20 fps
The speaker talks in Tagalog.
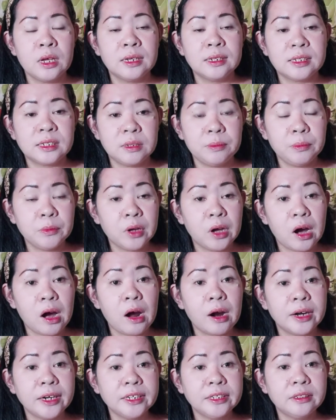SIM
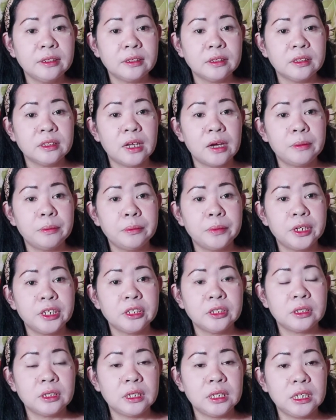card. Number
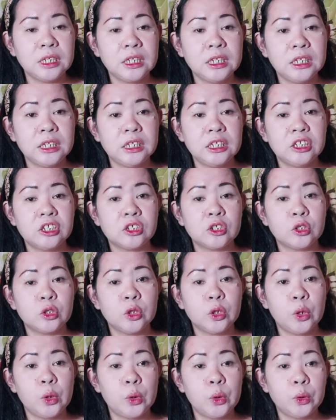three is
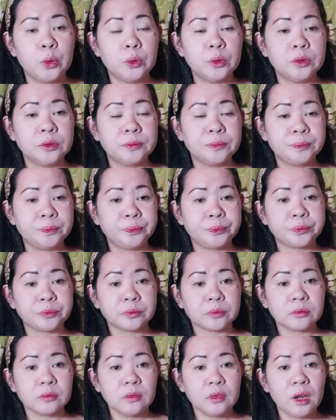yung
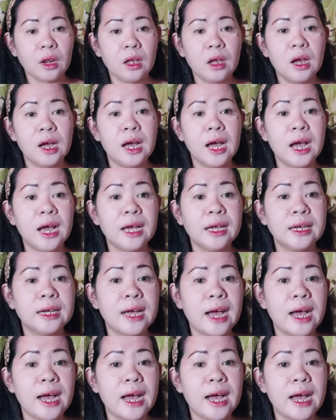uh, ah,